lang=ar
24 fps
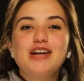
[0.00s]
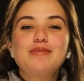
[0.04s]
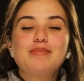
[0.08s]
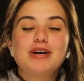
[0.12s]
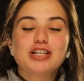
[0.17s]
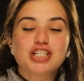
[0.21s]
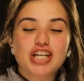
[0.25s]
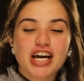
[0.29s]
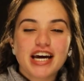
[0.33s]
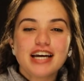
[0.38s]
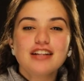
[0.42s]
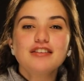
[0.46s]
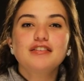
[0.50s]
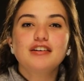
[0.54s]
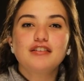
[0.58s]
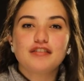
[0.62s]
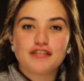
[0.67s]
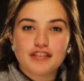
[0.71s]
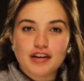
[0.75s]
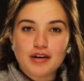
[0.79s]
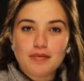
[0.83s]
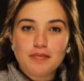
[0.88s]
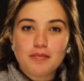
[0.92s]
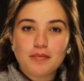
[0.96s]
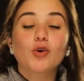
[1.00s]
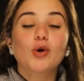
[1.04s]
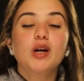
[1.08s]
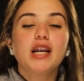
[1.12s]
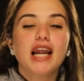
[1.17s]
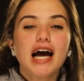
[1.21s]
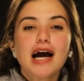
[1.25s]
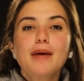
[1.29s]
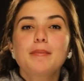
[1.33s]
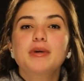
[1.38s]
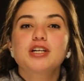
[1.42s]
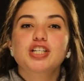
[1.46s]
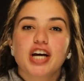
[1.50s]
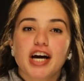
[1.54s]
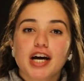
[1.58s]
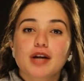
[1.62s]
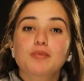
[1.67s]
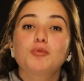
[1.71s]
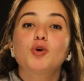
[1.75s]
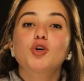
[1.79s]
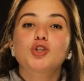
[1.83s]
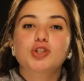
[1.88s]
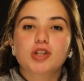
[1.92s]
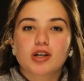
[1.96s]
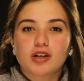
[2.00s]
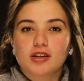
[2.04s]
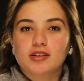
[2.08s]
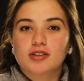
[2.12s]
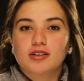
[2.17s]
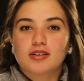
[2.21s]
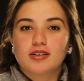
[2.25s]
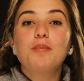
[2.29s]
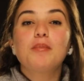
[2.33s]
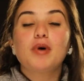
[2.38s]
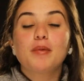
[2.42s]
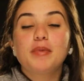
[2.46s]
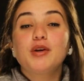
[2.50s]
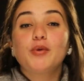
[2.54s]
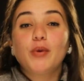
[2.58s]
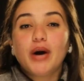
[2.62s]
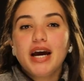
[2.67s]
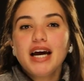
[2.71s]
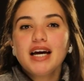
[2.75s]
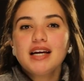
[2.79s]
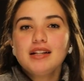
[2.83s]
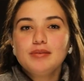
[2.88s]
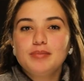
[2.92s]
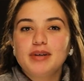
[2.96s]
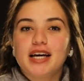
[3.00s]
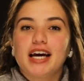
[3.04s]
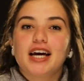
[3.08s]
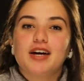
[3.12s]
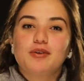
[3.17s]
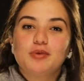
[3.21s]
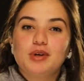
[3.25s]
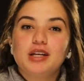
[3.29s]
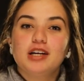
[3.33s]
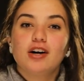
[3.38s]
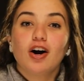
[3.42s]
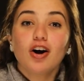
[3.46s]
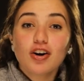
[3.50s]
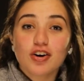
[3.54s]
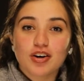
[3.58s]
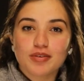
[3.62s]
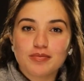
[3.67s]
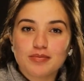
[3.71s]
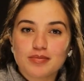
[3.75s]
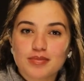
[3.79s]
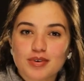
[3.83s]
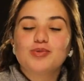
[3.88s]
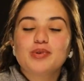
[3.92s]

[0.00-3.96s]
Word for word: المشاهد في الفيلم كلها مشاعر مختلطة ما بين واحد بيحاول يقرب